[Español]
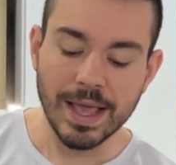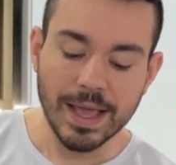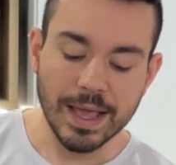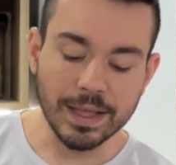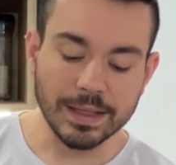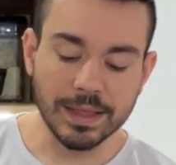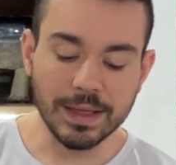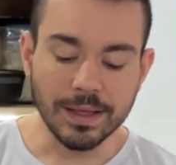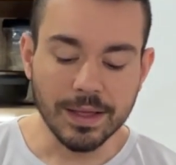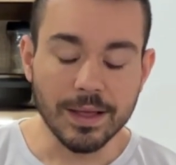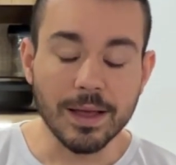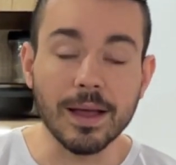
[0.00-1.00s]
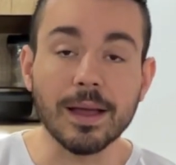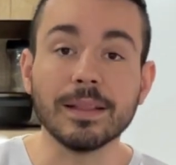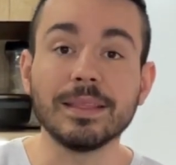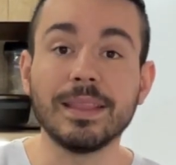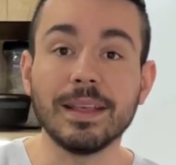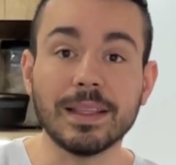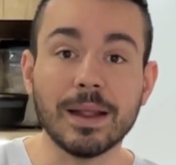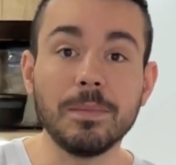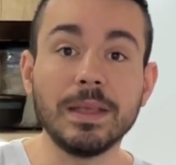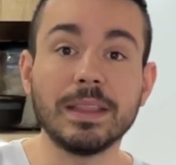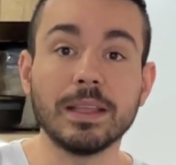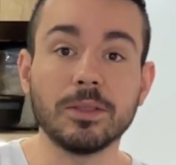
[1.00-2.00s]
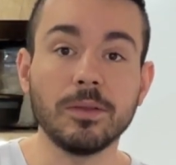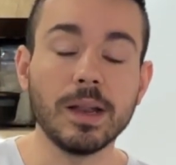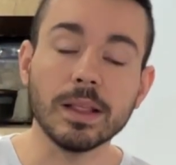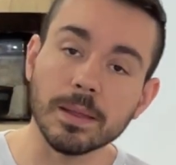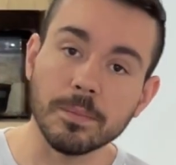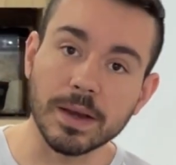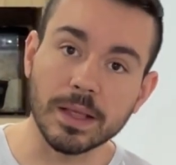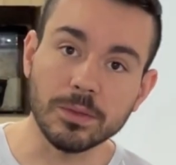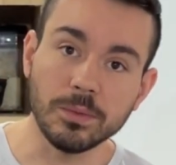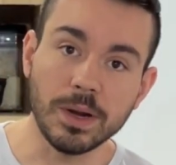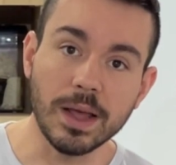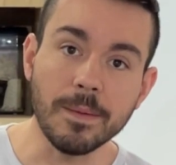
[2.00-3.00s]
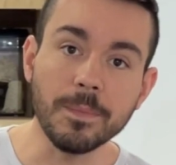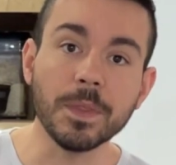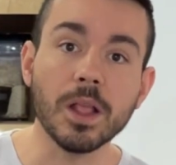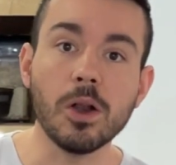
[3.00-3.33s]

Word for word: Este te transmite toda la temperatura,